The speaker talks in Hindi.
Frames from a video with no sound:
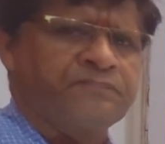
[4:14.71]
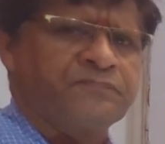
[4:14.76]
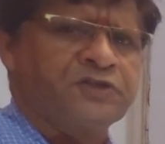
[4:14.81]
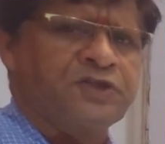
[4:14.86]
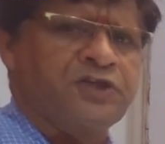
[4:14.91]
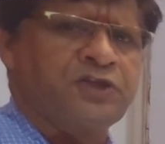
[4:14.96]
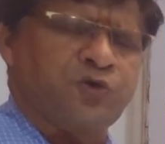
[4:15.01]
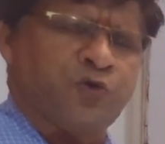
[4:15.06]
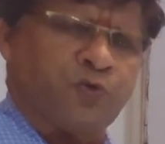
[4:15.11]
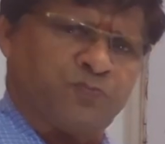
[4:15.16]

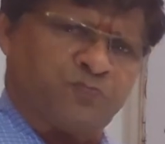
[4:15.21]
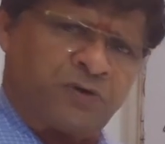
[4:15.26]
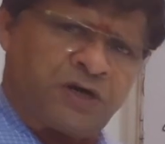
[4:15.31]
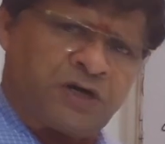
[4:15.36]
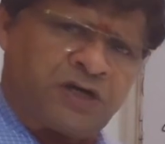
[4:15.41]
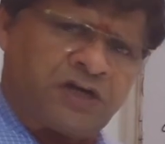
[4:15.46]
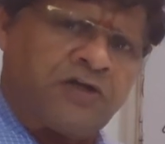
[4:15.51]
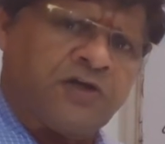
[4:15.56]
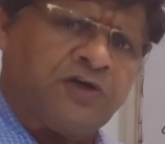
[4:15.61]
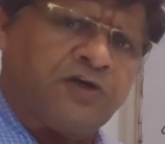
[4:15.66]
के
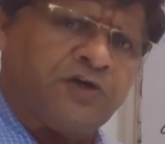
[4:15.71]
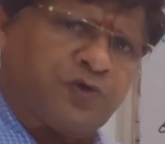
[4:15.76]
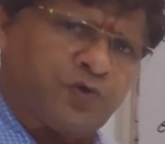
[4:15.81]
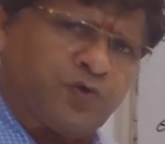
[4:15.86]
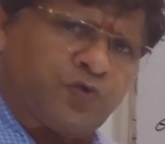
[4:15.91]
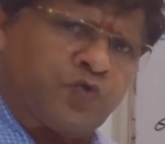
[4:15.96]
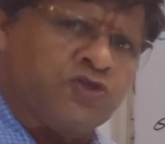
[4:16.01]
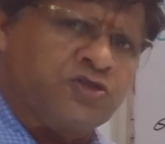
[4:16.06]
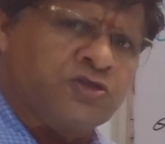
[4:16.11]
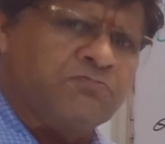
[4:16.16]
ऊपर
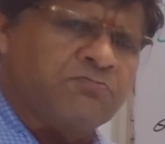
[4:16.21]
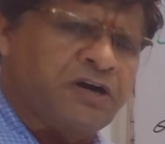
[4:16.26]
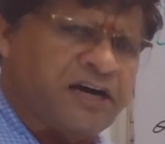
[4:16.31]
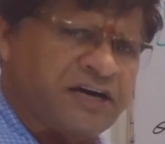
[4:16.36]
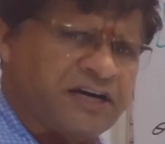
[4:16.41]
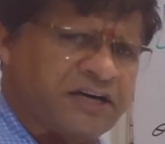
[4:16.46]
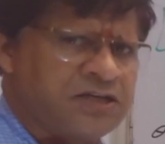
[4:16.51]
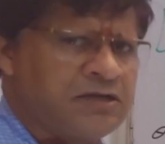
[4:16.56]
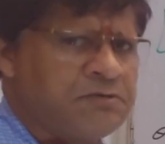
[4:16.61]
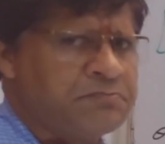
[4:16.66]
रूस
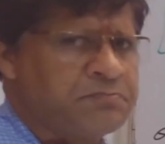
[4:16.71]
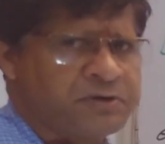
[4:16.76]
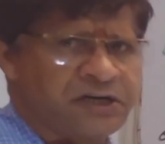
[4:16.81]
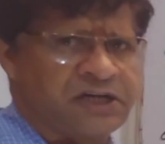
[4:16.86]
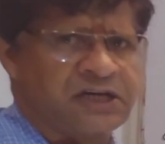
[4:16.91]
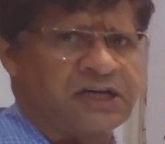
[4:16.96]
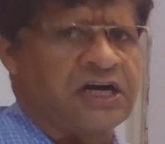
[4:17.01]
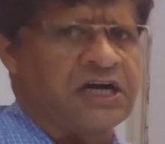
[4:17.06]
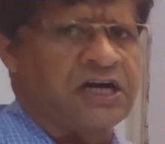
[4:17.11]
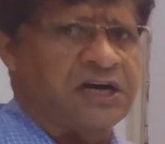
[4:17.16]
भारी पड़
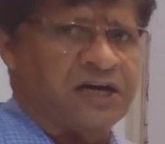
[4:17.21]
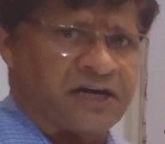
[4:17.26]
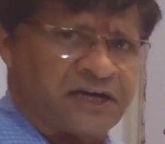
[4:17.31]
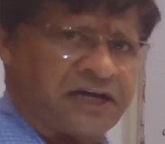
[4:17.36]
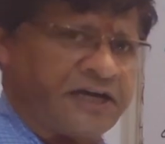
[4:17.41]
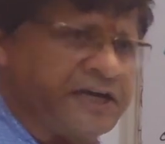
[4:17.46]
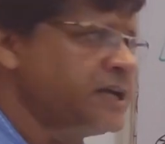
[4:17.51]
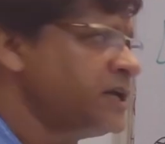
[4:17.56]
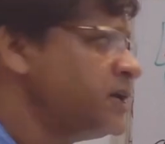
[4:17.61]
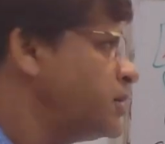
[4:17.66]
रहा
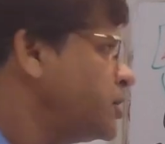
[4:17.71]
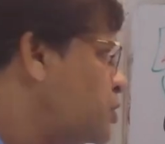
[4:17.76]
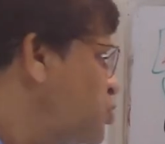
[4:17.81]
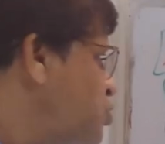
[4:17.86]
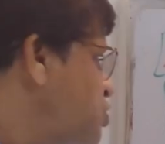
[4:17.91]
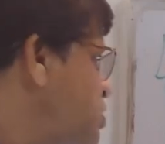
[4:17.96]
है तो